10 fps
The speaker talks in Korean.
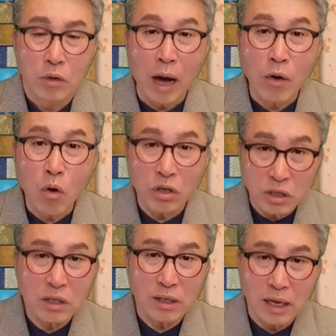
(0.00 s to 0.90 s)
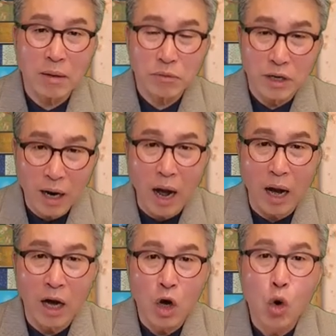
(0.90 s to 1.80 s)
과거 그 시대
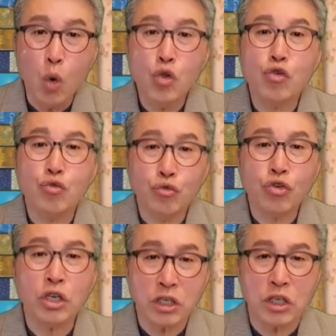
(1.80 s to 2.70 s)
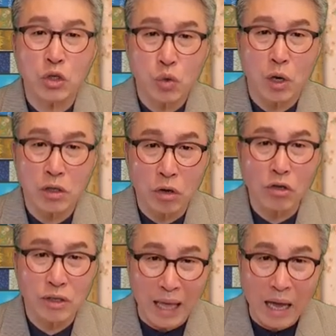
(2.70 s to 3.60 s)
사람들이나 오늘 우리 시대
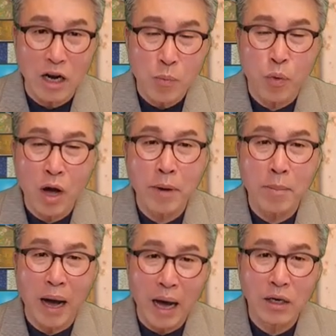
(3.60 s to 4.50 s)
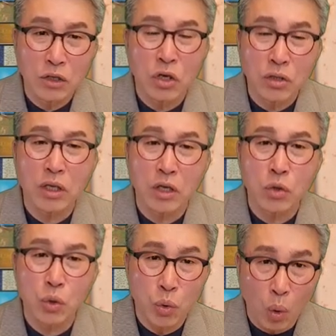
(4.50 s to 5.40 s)
속에서 나를 포함한 많은
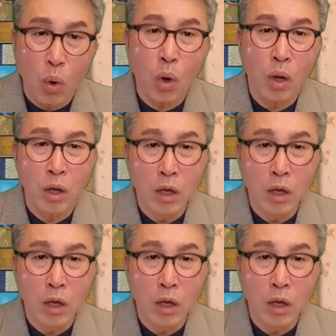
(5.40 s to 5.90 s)
현대인들도